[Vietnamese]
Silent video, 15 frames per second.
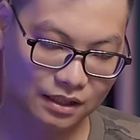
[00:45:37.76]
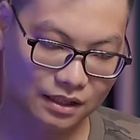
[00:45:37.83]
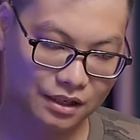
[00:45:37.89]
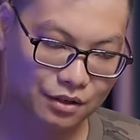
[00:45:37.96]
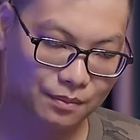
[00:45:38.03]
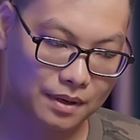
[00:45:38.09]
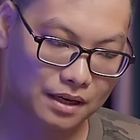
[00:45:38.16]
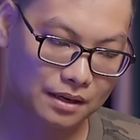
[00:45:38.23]
Thế
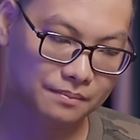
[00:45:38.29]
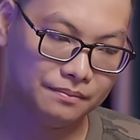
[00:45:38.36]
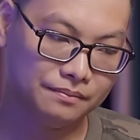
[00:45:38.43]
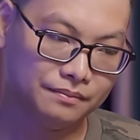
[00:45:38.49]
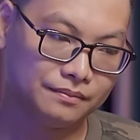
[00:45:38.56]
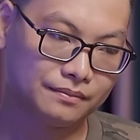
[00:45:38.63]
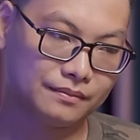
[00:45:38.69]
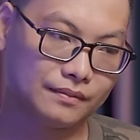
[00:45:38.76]
nhưng mà
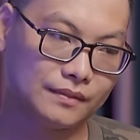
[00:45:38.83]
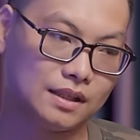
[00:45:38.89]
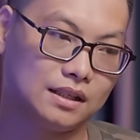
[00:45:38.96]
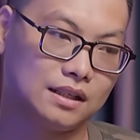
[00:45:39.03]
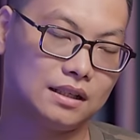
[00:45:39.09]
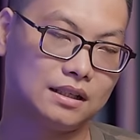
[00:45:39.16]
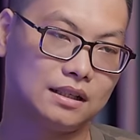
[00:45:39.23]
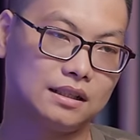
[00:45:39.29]

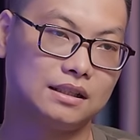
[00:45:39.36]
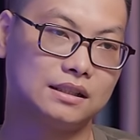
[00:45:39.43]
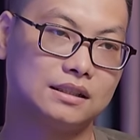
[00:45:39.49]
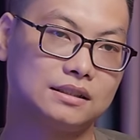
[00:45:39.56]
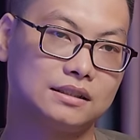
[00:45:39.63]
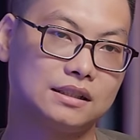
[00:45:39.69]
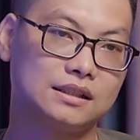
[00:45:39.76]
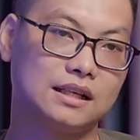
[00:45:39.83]

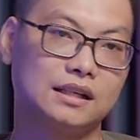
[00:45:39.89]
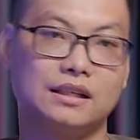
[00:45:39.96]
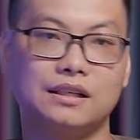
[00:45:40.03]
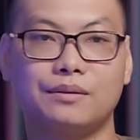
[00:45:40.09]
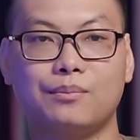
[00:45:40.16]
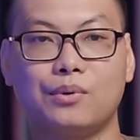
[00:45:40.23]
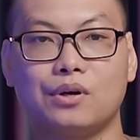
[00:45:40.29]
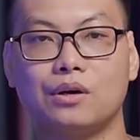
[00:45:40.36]
uh, dần dần
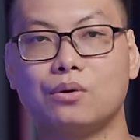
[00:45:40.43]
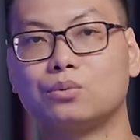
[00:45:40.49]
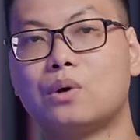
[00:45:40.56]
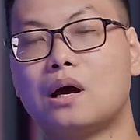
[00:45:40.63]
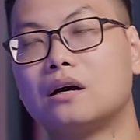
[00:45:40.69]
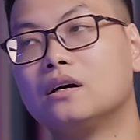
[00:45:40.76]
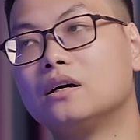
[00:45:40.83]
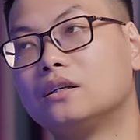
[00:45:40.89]
thì mọi người cũng
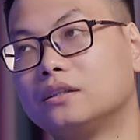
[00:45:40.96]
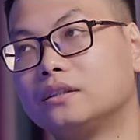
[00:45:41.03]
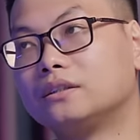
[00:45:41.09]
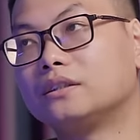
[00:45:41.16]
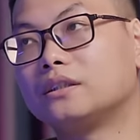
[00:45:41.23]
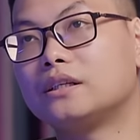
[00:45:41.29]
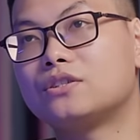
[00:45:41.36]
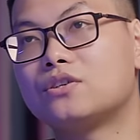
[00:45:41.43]
thoáng hơn
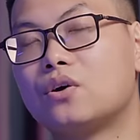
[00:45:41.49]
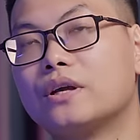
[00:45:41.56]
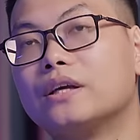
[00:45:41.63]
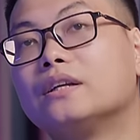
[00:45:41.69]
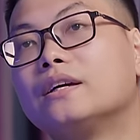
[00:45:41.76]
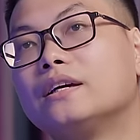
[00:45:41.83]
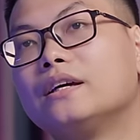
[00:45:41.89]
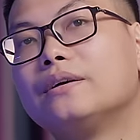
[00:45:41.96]
đấy, cho
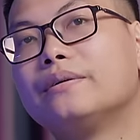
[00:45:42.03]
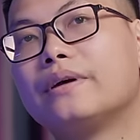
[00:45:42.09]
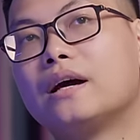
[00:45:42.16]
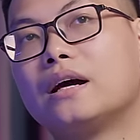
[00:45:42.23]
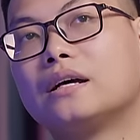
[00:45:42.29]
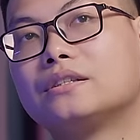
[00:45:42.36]
đến khi uh,